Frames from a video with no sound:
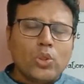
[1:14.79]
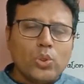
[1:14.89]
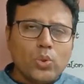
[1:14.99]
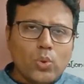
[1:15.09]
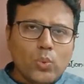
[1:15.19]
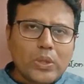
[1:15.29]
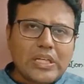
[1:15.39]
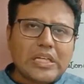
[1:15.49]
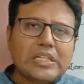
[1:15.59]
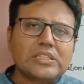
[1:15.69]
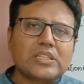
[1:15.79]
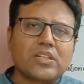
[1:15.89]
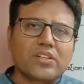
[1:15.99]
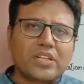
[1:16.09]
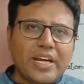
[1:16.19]
नो वन इज
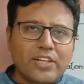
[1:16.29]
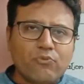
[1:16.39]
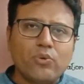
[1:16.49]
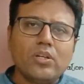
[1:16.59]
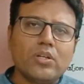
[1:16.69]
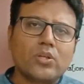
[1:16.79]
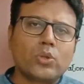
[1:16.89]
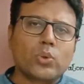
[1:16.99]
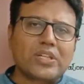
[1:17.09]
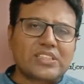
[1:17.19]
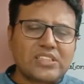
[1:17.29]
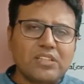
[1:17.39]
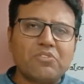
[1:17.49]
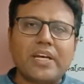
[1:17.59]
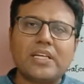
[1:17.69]
राइटफुल टू
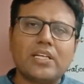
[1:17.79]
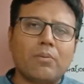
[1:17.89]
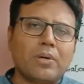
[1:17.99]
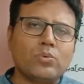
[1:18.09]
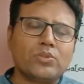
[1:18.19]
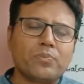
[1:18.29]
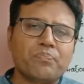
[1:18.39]
रिसीव एनी अमाउंट